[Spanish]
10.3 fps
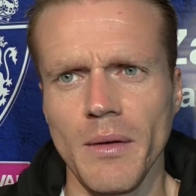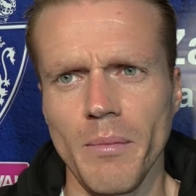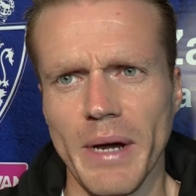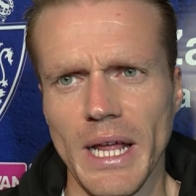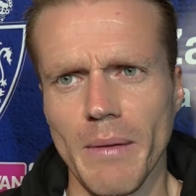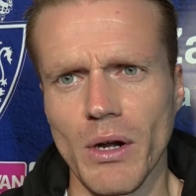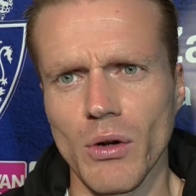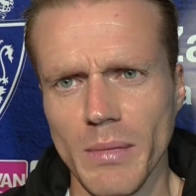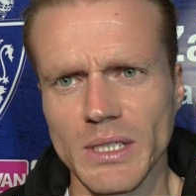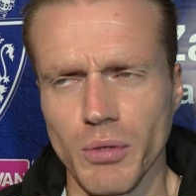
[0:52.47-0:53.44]
para
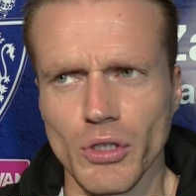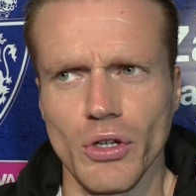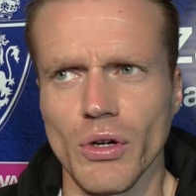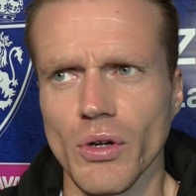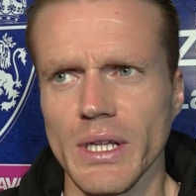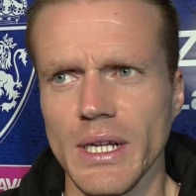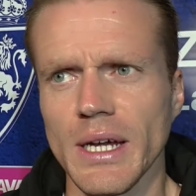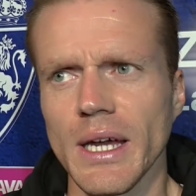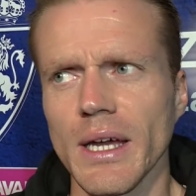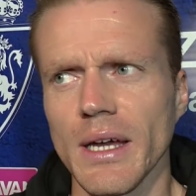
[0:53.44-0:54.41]
llevarnos más, por eso yo creo que tiene
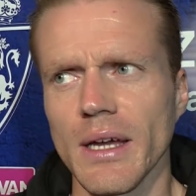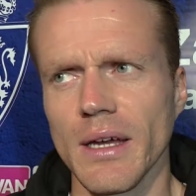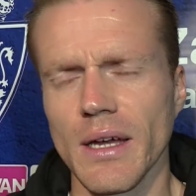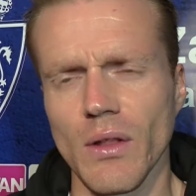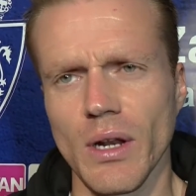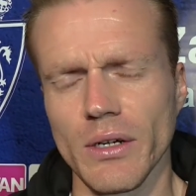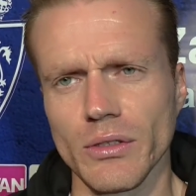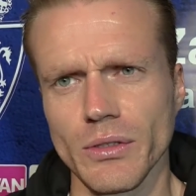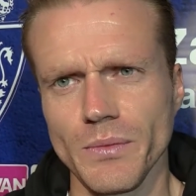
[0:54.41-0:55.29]
que, dolernos. ¿no?